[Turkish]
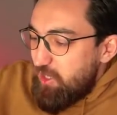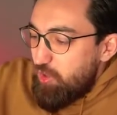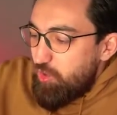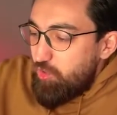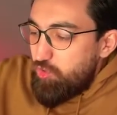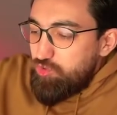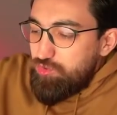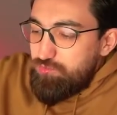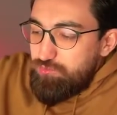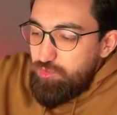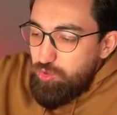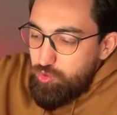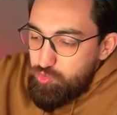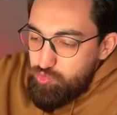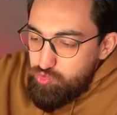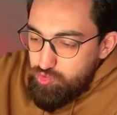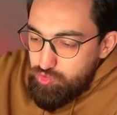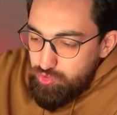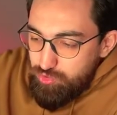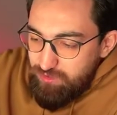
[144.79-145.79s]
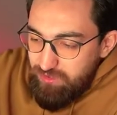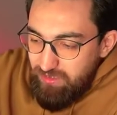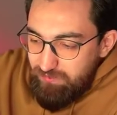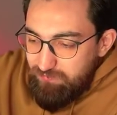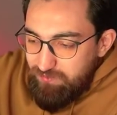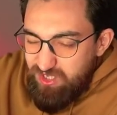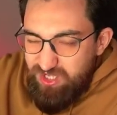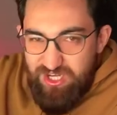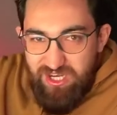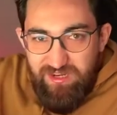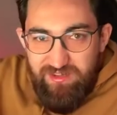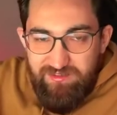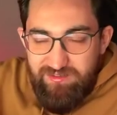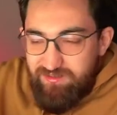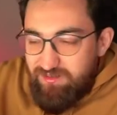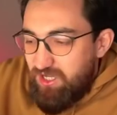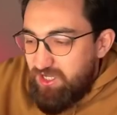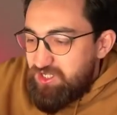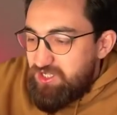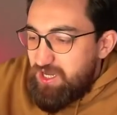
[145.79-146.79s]
Onun böyle üstünden jelatinini
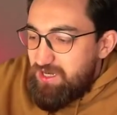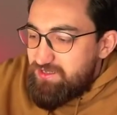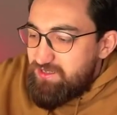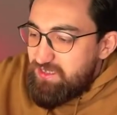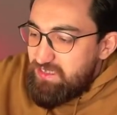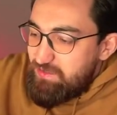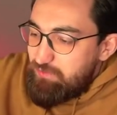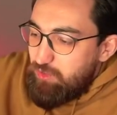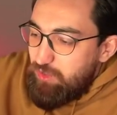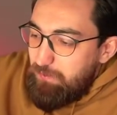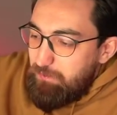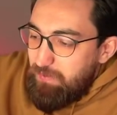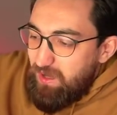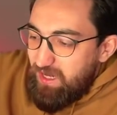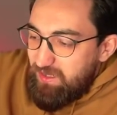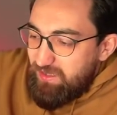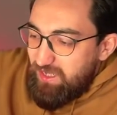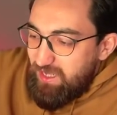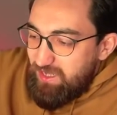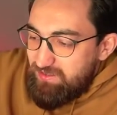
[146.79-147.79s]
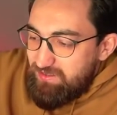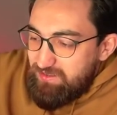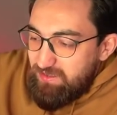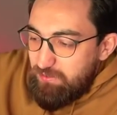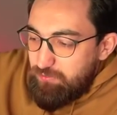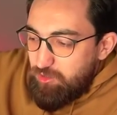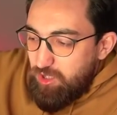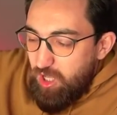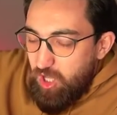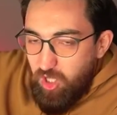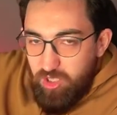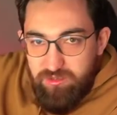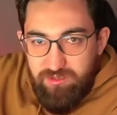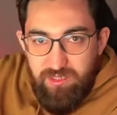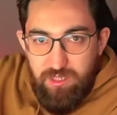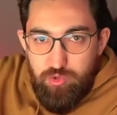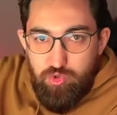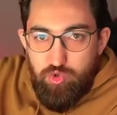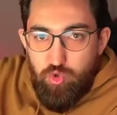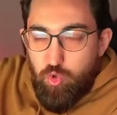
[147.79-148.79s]
açarsınız böyle barnağınızla böyle alttan
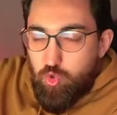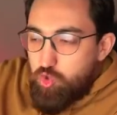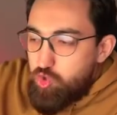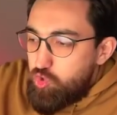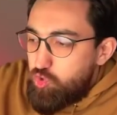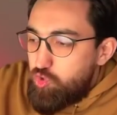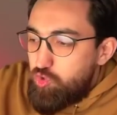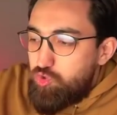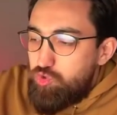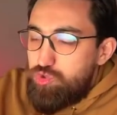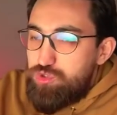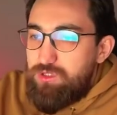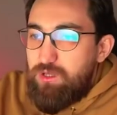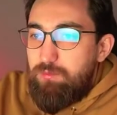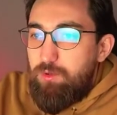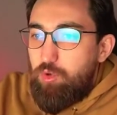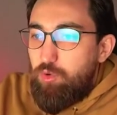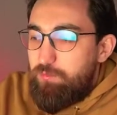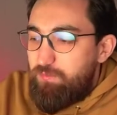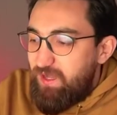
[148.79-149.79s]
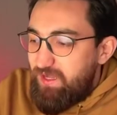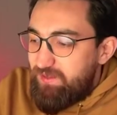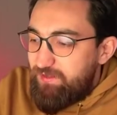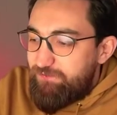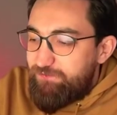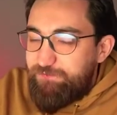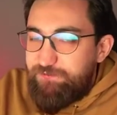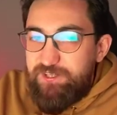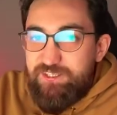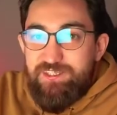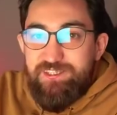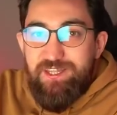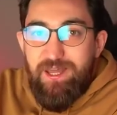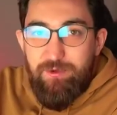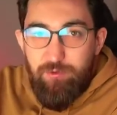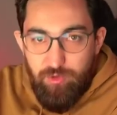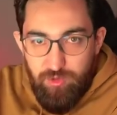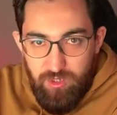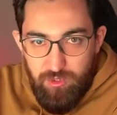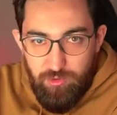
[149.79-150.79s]
sokuşturduğunuz zaman o peynir fırtlar
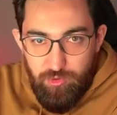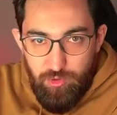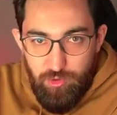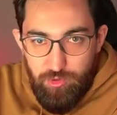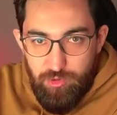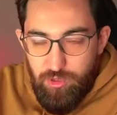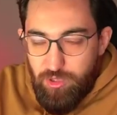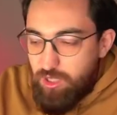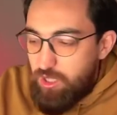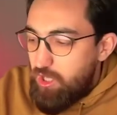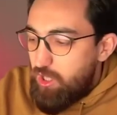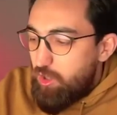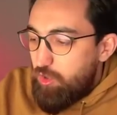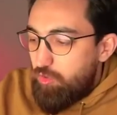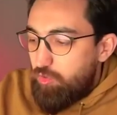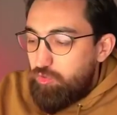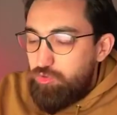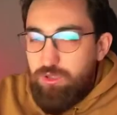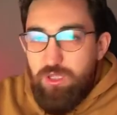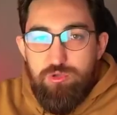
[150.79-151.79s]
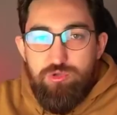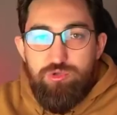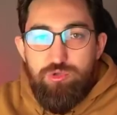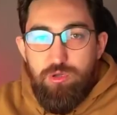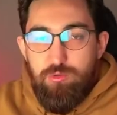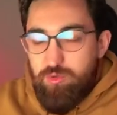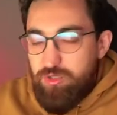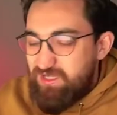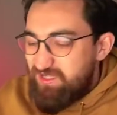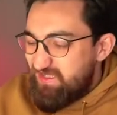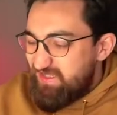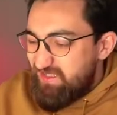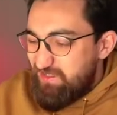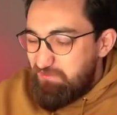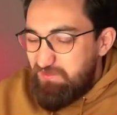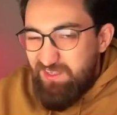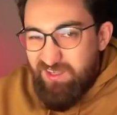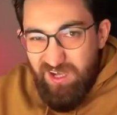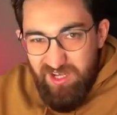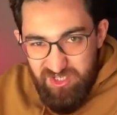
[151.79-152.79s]
yukarı doğru. Ondan sonra böyle
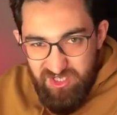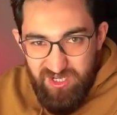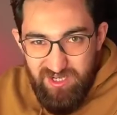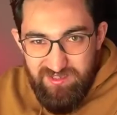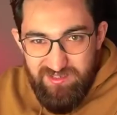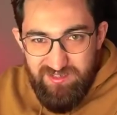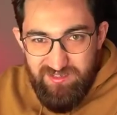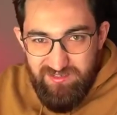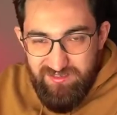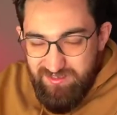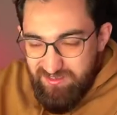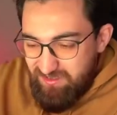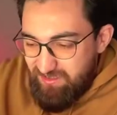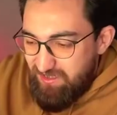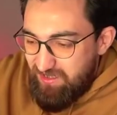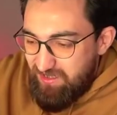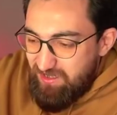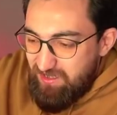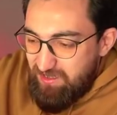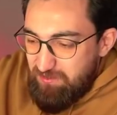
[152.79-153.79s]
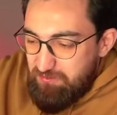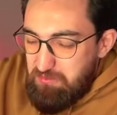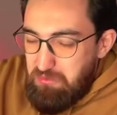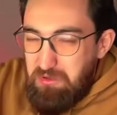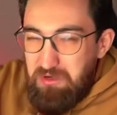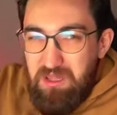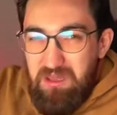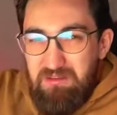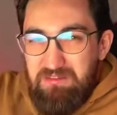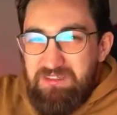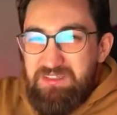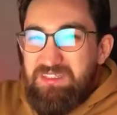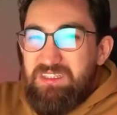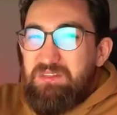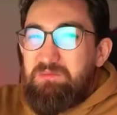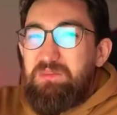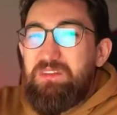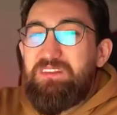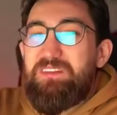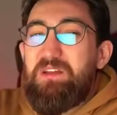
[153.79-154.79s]
simidi açarsınız. Böyle
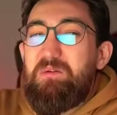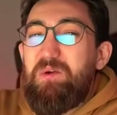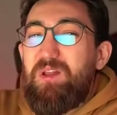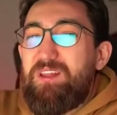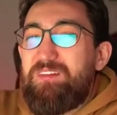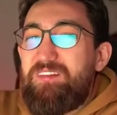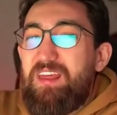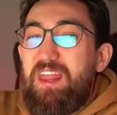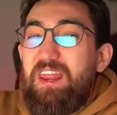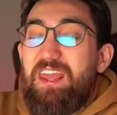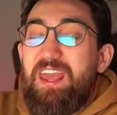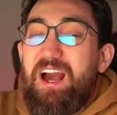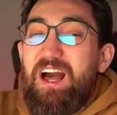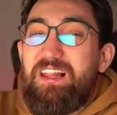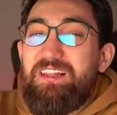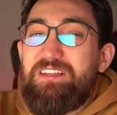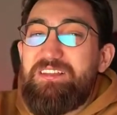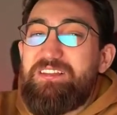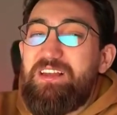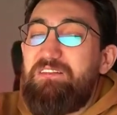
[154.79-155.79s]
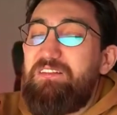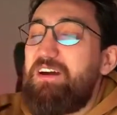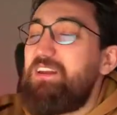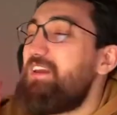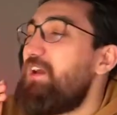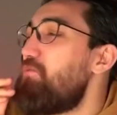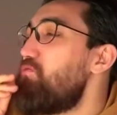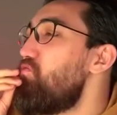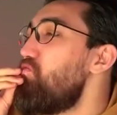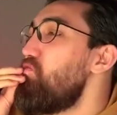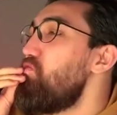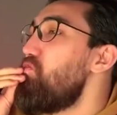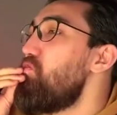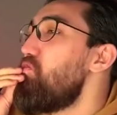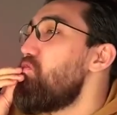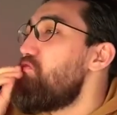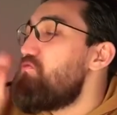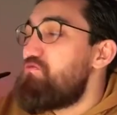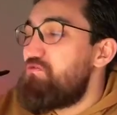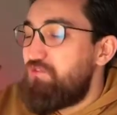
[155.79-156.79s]
simit de böyle tereyağlıysa var ya.
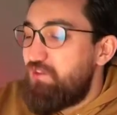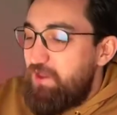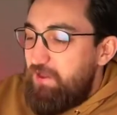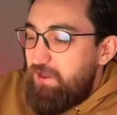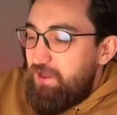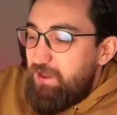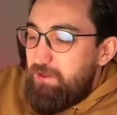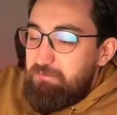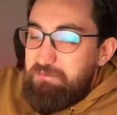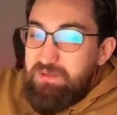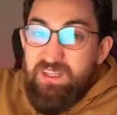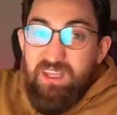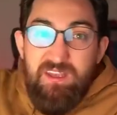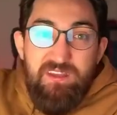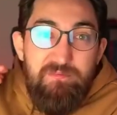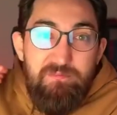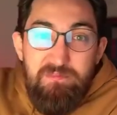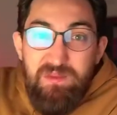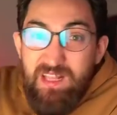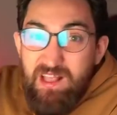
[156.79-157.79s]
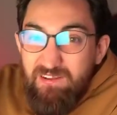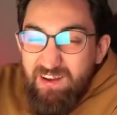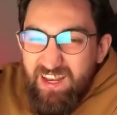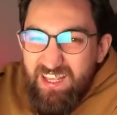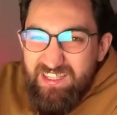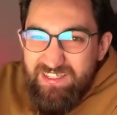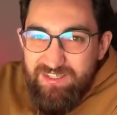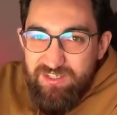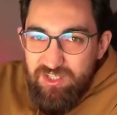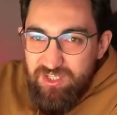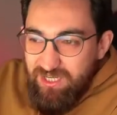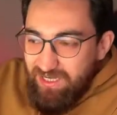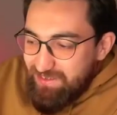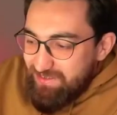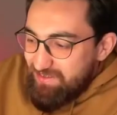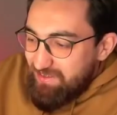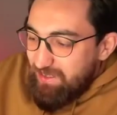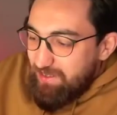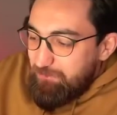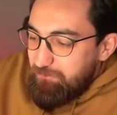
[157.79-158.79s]
Üf. Bir de bir de var ya
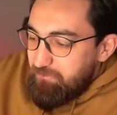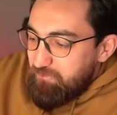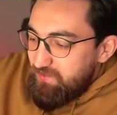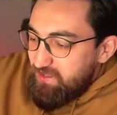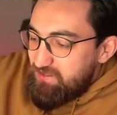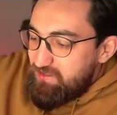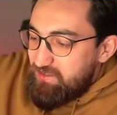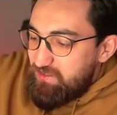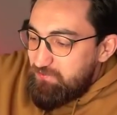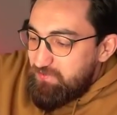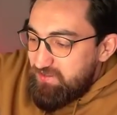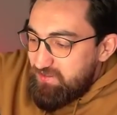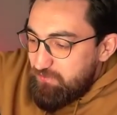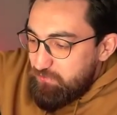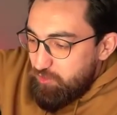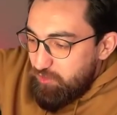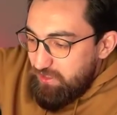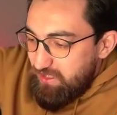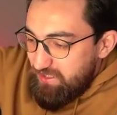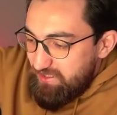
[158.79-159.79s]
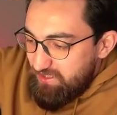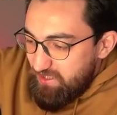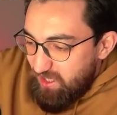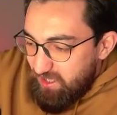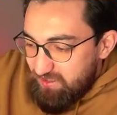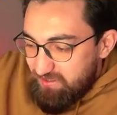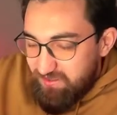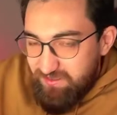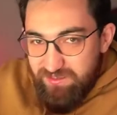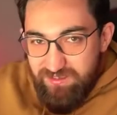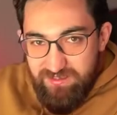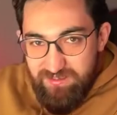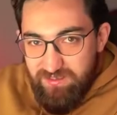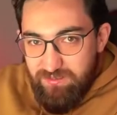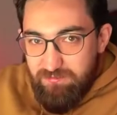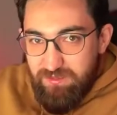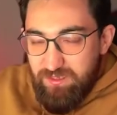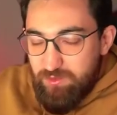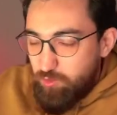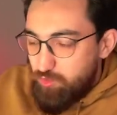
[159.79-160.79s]
sıcaksa simiti böyle yardığınız
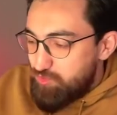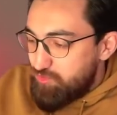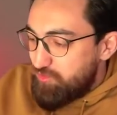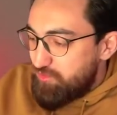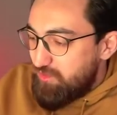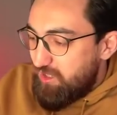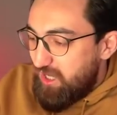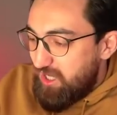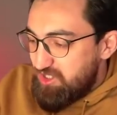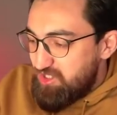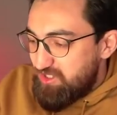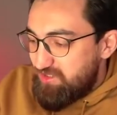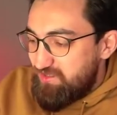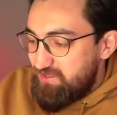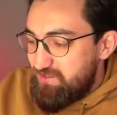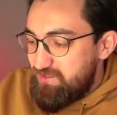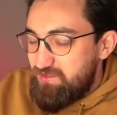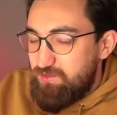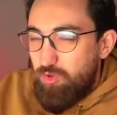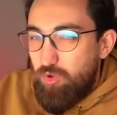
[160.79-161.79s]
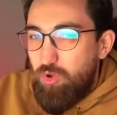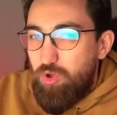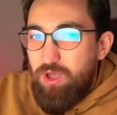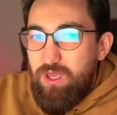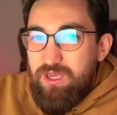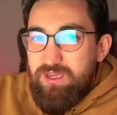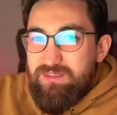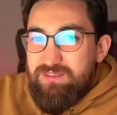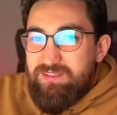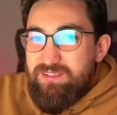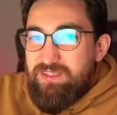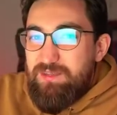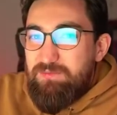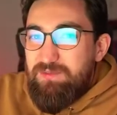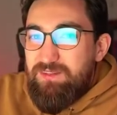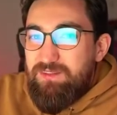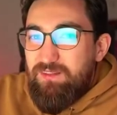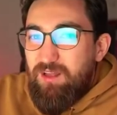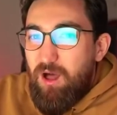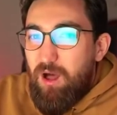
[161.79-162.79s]
zaman o açtığınızda o
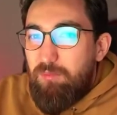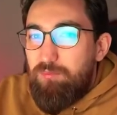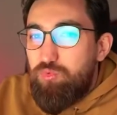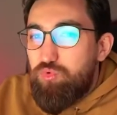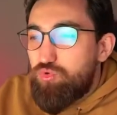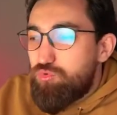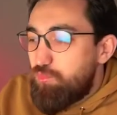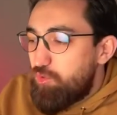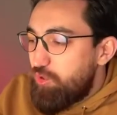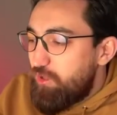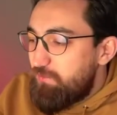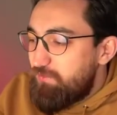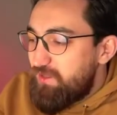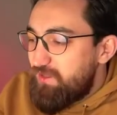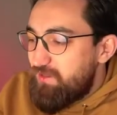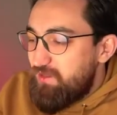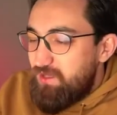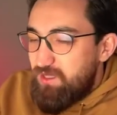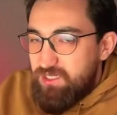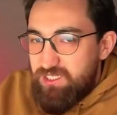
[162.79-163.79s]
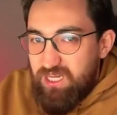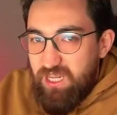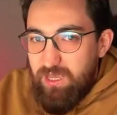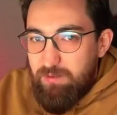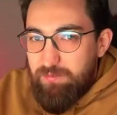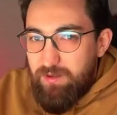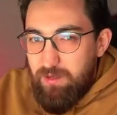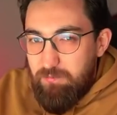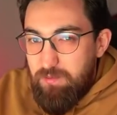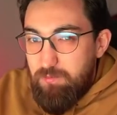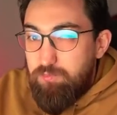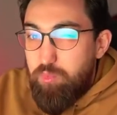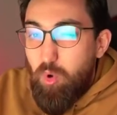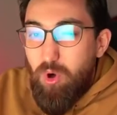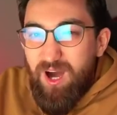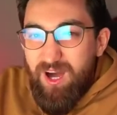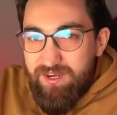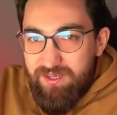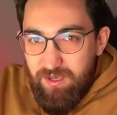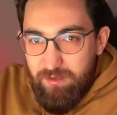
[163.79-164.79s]
simidin hamuru böyle bir şey yapar. Bir
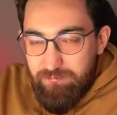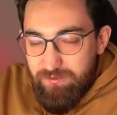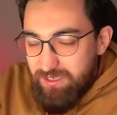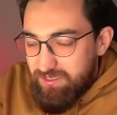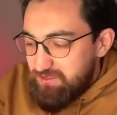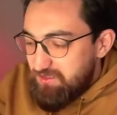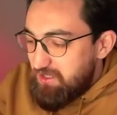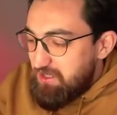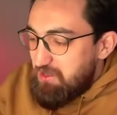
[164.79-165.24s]
buhar yapar.